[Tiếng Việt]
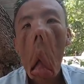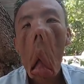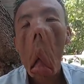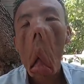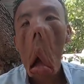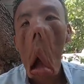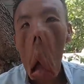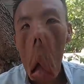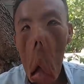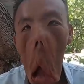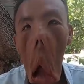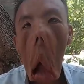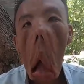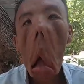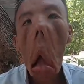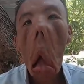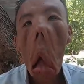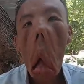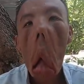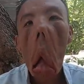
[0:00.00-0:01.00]
cũng còn
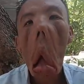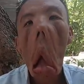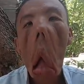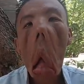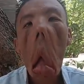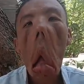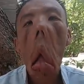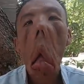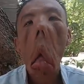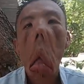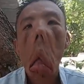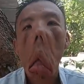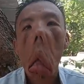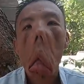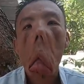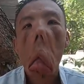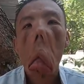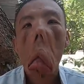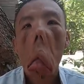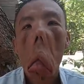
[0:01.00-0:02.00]
nhớ thương quá
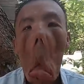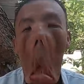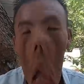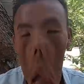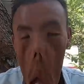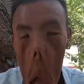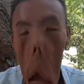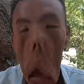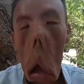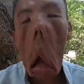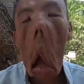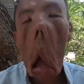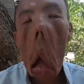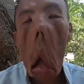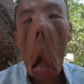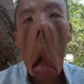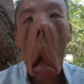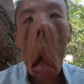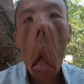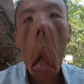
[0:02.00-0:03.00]
Đến bây giờ
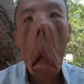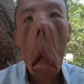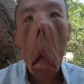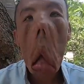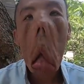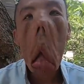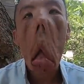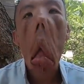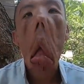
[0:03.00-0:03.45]
vẫn còn thương